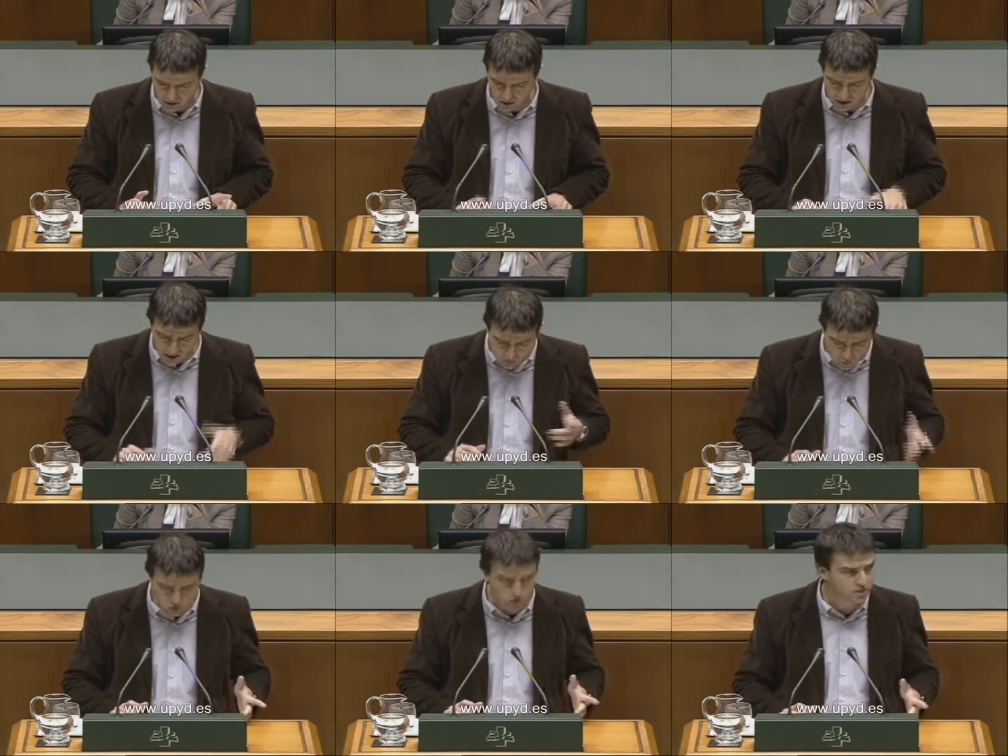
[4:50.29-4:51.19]
y
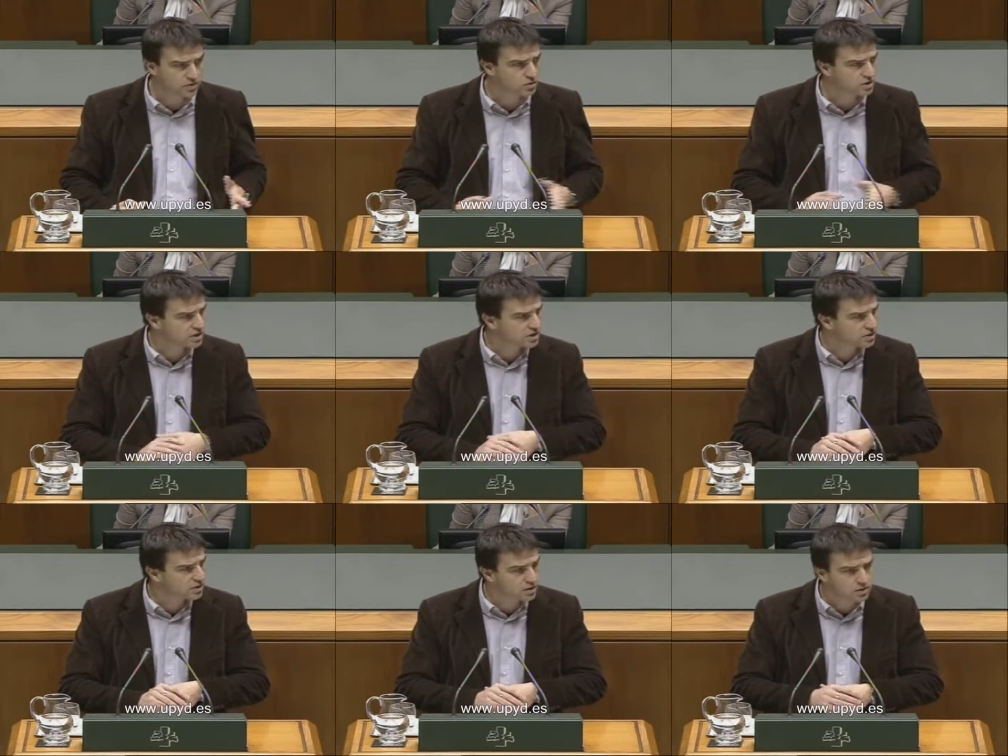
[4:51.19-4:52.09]
mucho menos tiene
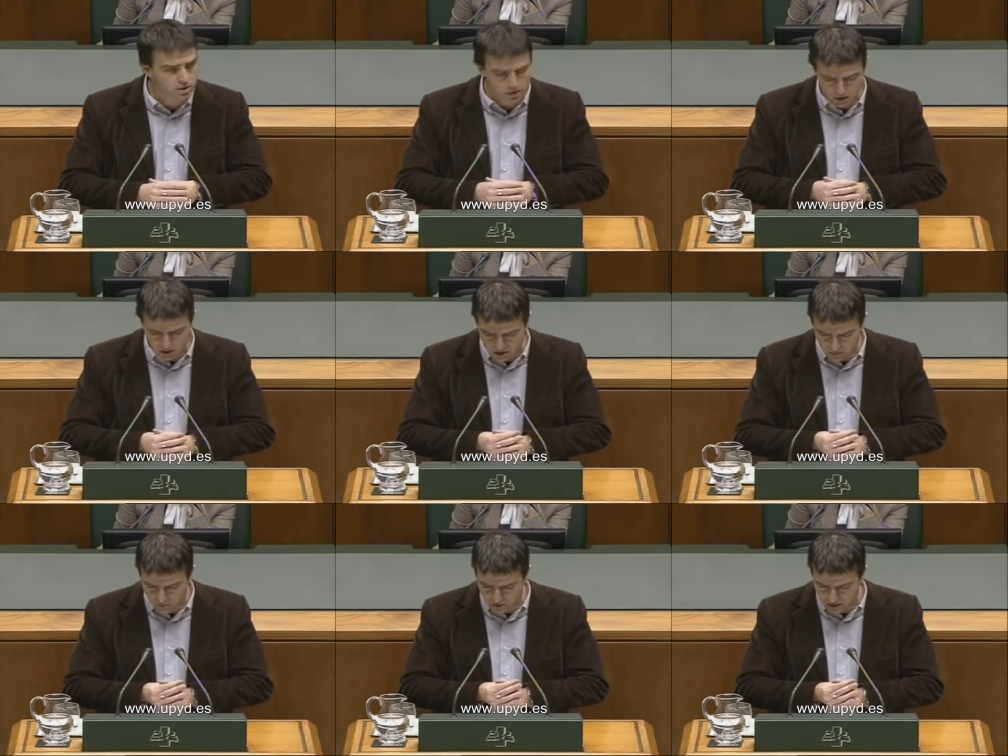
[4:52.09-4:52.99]
sentido en
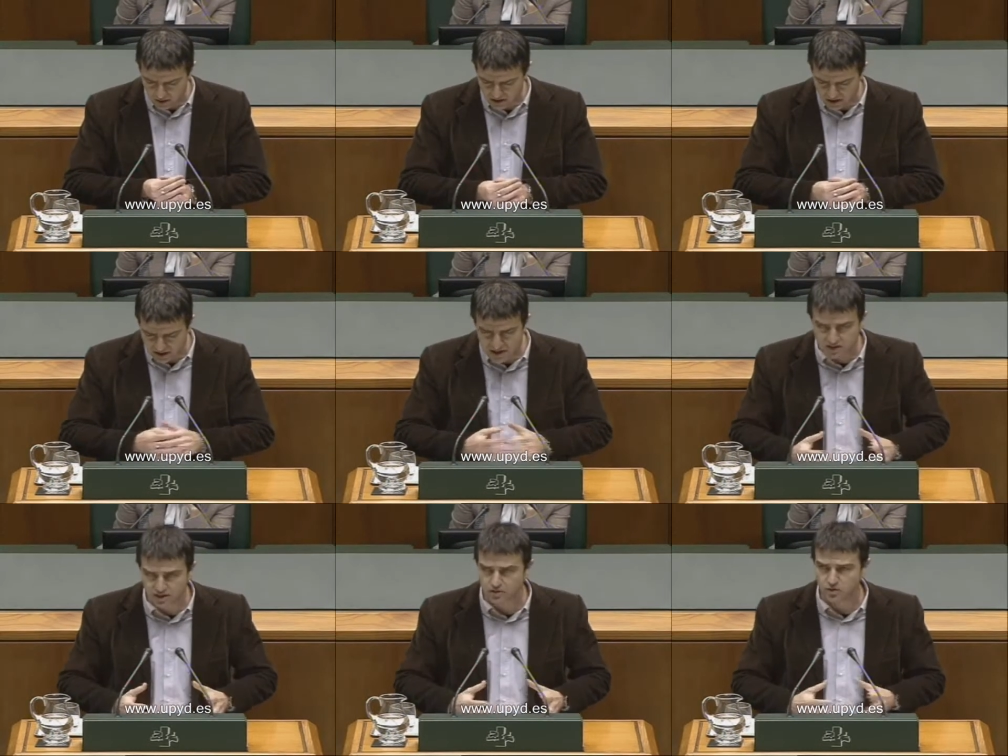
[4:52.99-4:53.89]
época de crisis
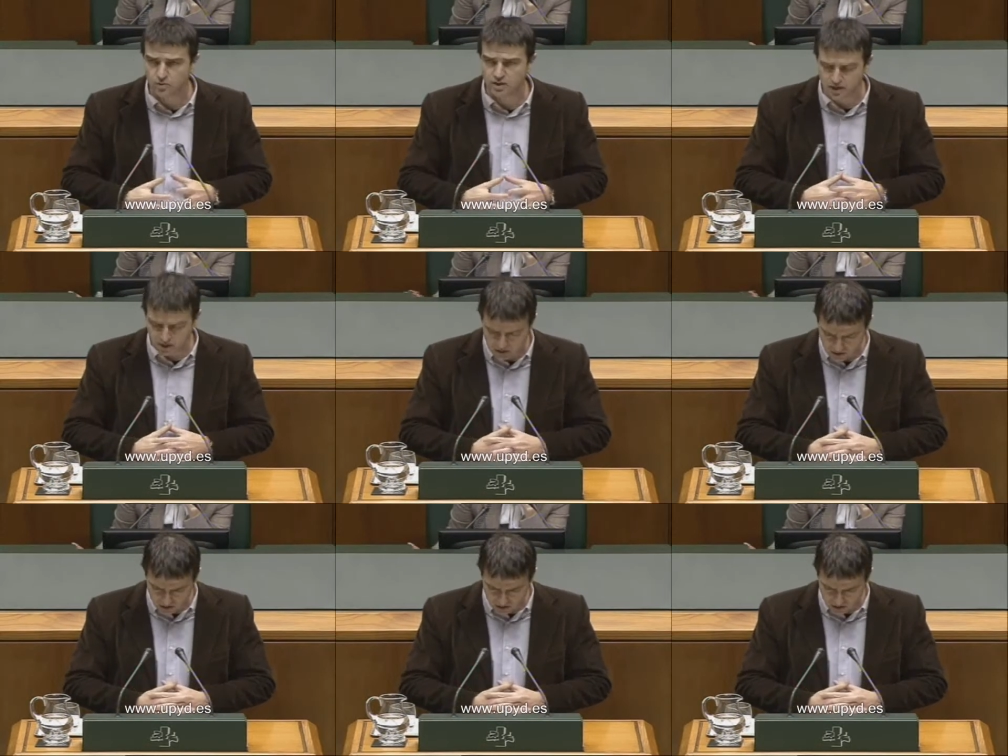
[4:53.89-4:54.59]
económica y de